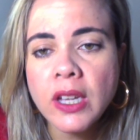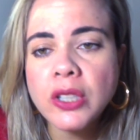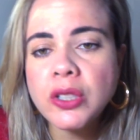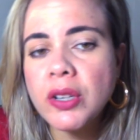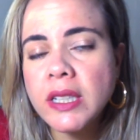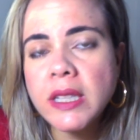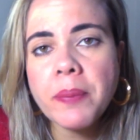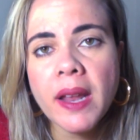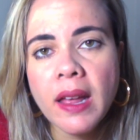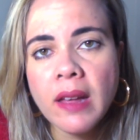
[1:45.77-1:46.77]
Trocando em
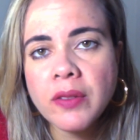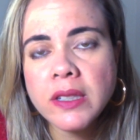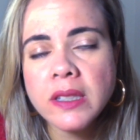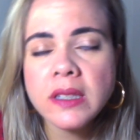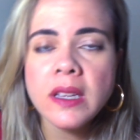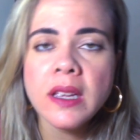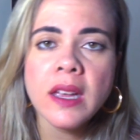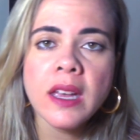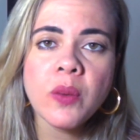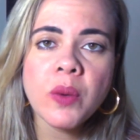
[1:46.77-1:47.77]
palavras,
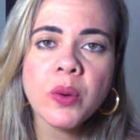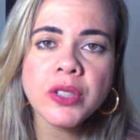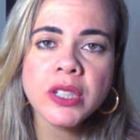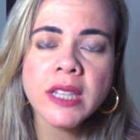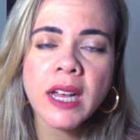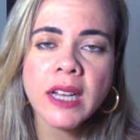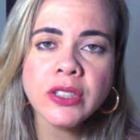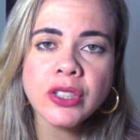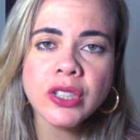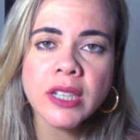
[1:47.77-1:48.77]
é uma
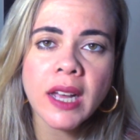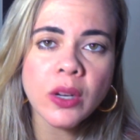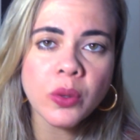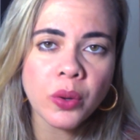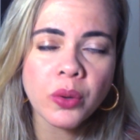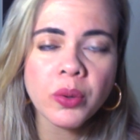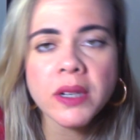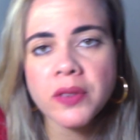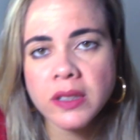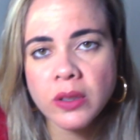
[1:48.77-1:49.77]
quantidade de calor com
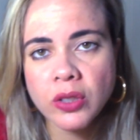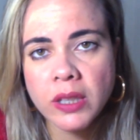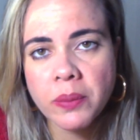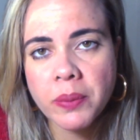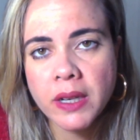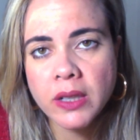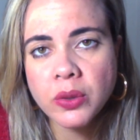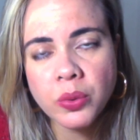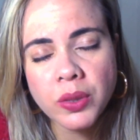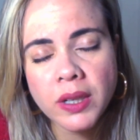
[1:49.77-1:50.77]
elevação de
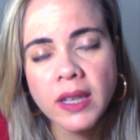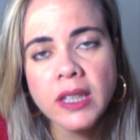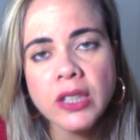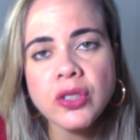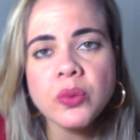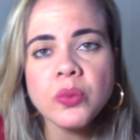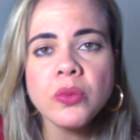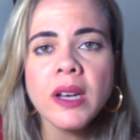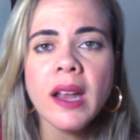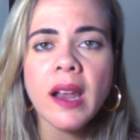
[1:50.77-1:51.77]
temperatura e de
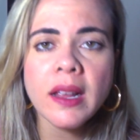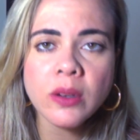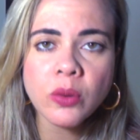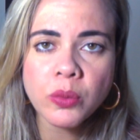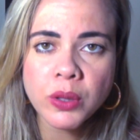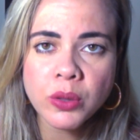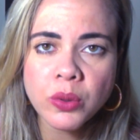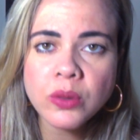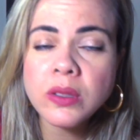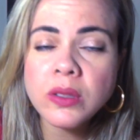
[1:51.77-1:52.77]
um clarão
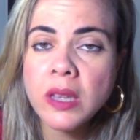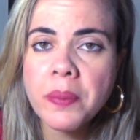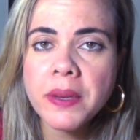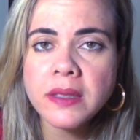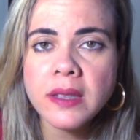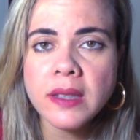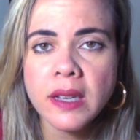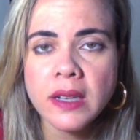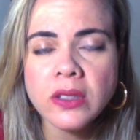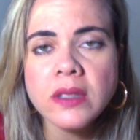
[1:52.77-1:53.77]
luminoso sem
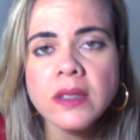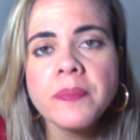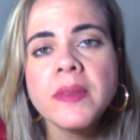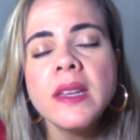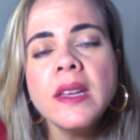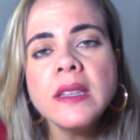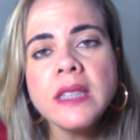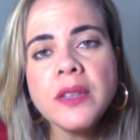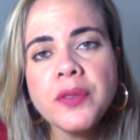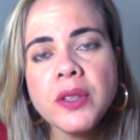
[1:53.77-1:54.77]
precedentes
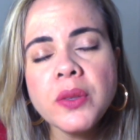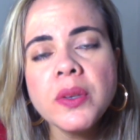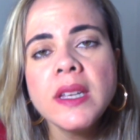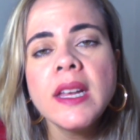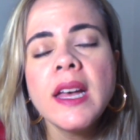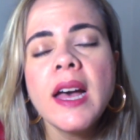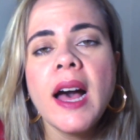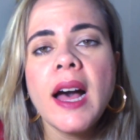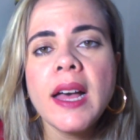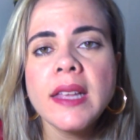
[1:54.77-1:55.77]
devido
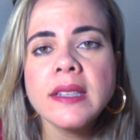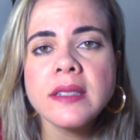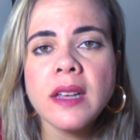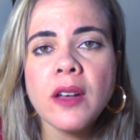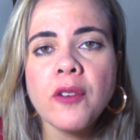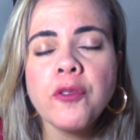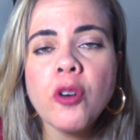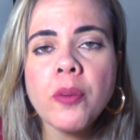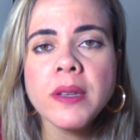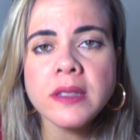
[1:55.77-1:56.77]
a essa
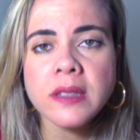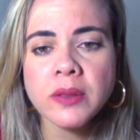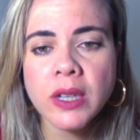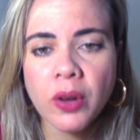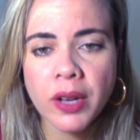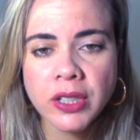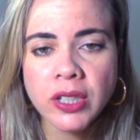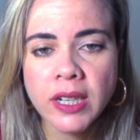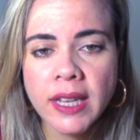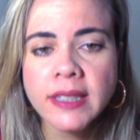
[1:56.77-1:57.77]
formação da corrente
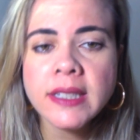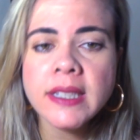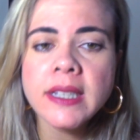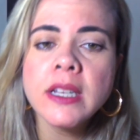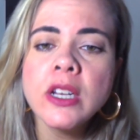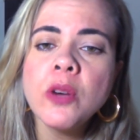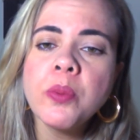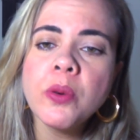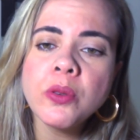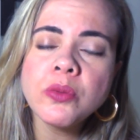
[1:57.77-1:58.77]
elétrica
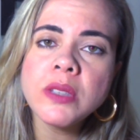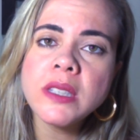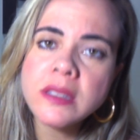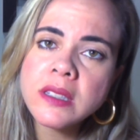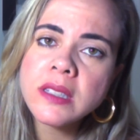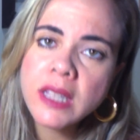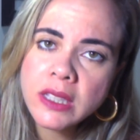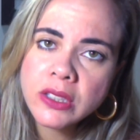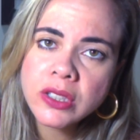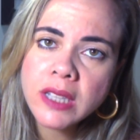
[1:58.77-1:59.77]
por um
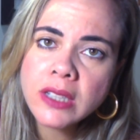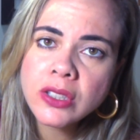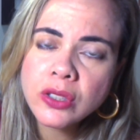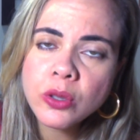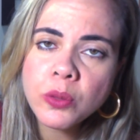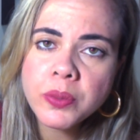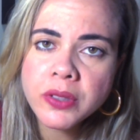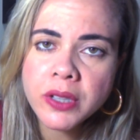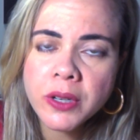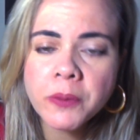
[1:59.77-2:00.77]
incidente da
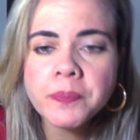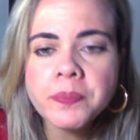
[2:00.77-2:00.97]
disrupção